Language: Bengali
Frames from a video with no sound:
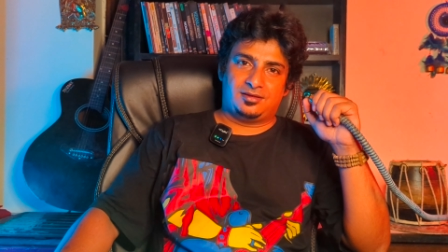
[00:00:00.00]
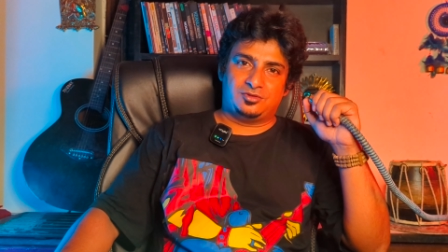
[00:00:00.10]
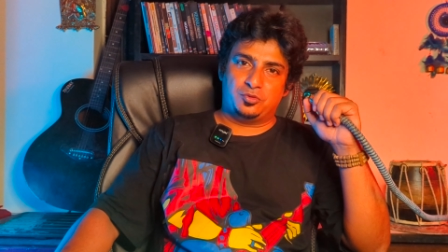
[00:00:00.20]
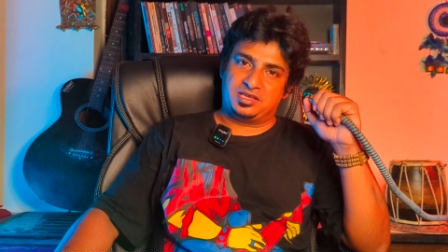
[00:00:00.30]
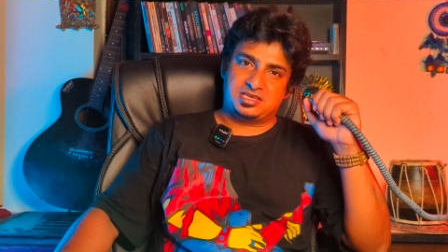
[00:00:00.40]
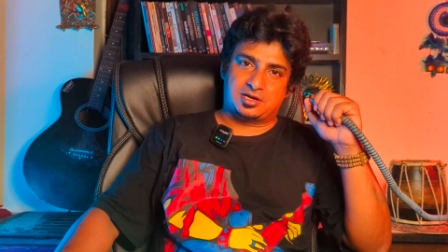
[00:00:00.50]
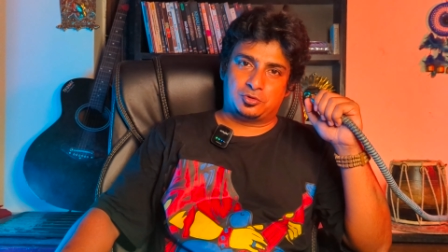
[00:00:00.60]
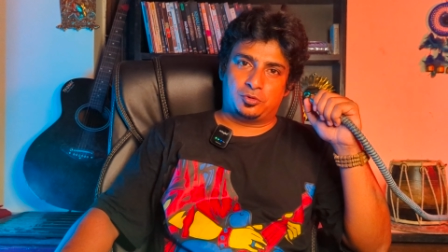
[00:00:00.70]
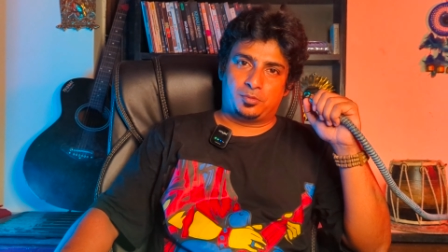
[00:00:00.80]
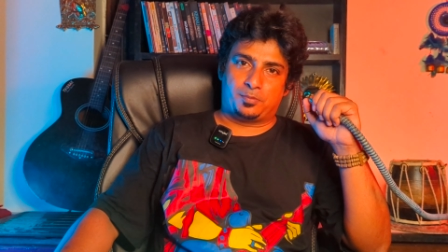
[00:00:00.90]
তুমি কি জানো
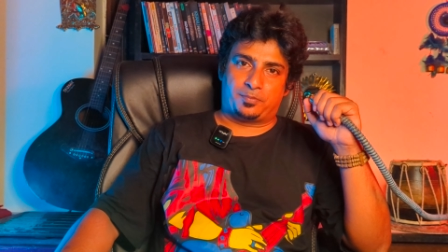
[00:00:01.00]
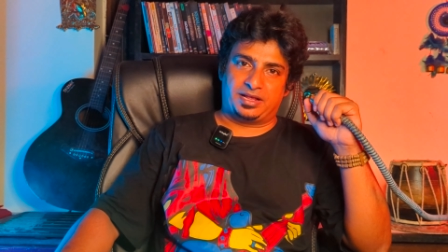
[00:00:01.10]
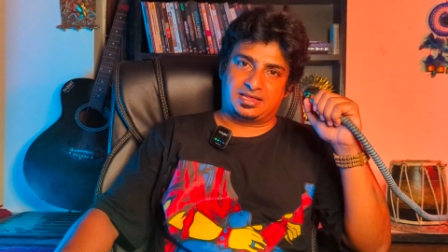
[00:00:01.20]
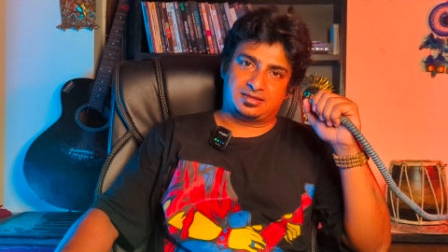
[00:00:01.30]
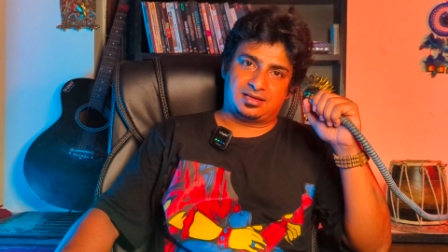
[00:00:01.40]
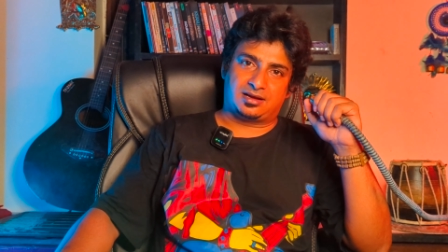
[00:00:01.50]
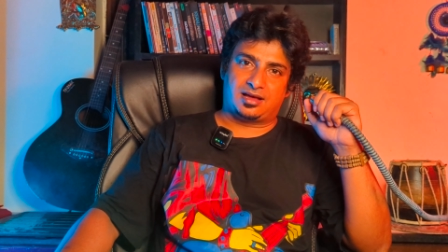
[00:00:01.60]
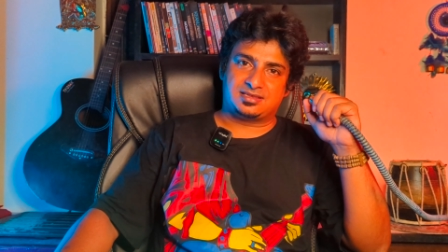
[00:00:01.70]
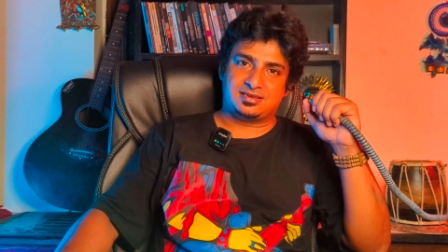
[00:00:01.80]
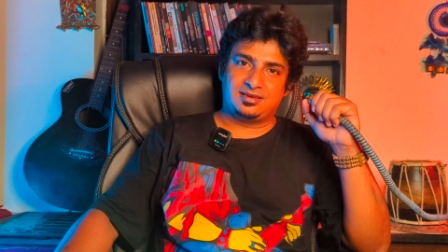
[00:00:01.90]
প্রেতার তারা
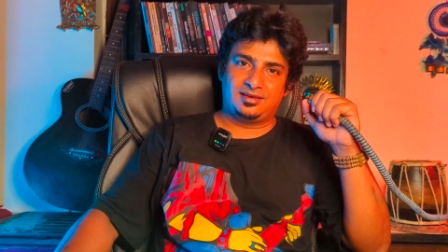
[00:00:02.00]
আছে